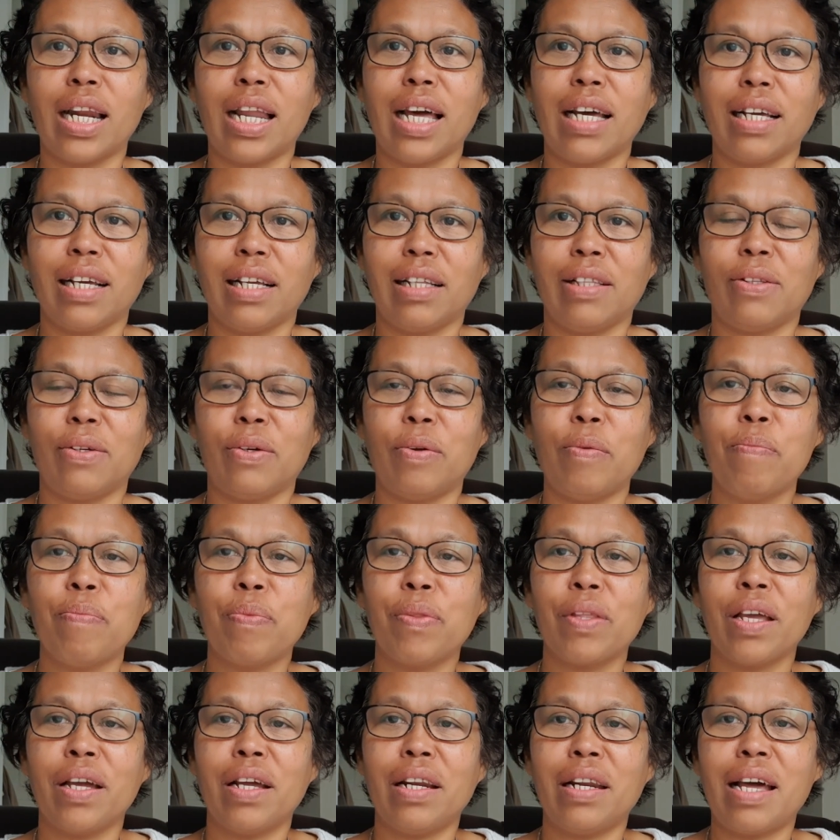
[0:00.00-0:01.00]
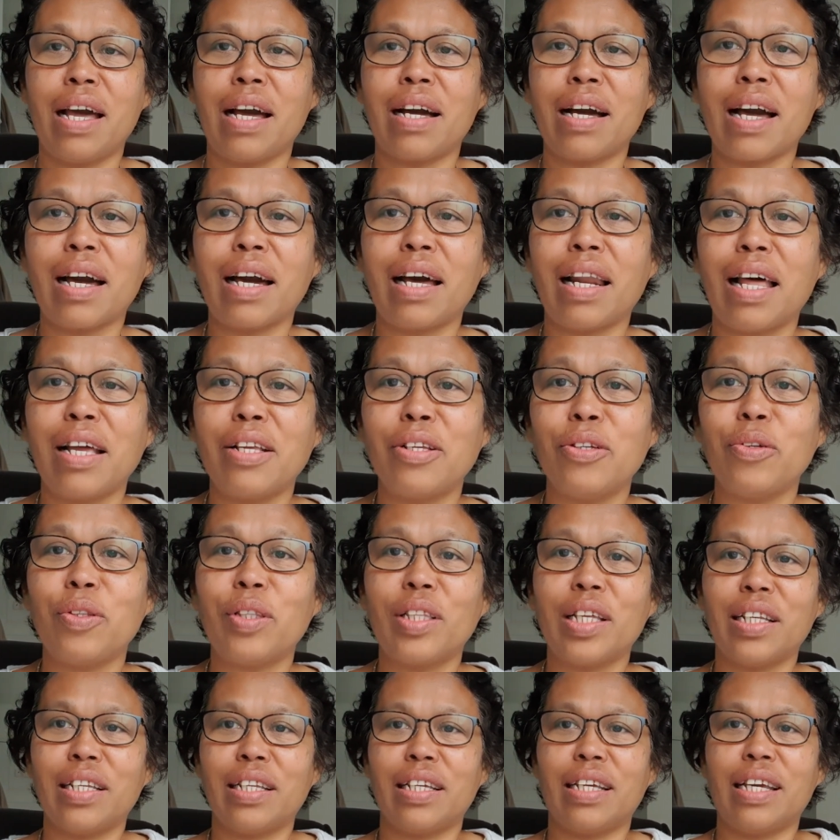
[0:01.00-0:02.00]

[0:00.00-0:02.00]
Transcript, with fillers: lagi tuh nah kakak lanjutin